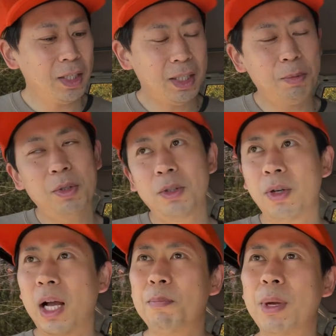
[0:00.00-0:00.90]
自分
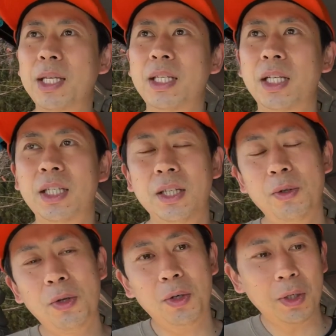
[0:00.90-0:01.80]
の顔面写
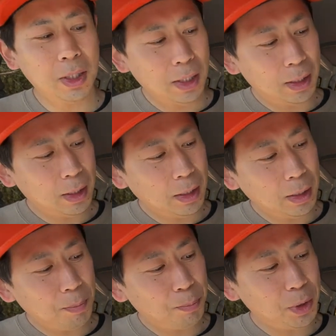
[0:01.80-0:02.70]
真を
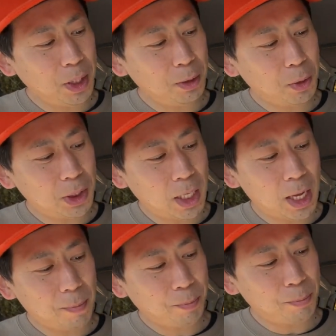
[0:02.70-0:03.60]
プリントし
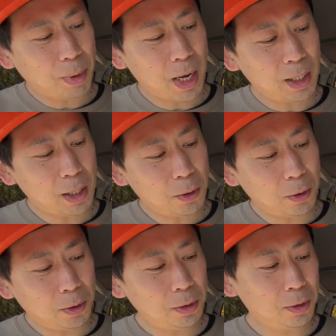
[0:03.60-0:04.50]
たパーカー
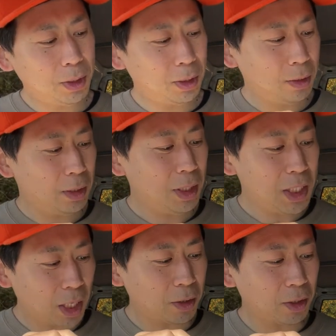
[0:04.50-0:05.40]
を
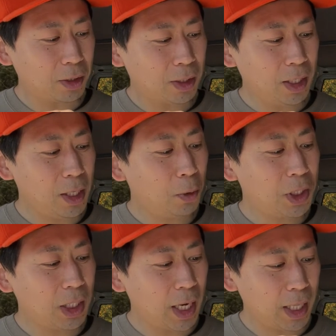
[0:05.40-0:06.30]
2着、色
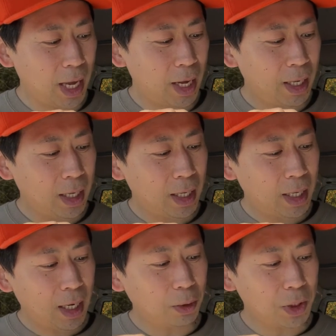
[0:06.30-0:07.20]
違いで、
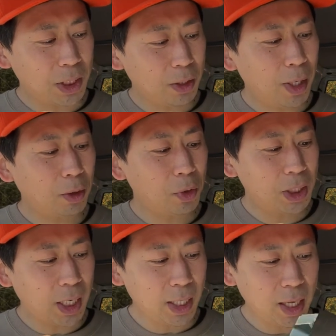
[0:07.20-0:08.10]
あとシルエット
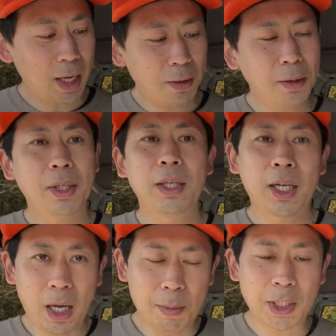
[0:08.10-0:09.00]
違いで
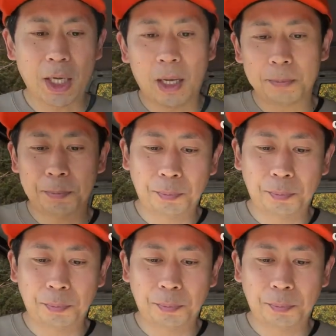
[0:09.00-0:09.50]
買いました。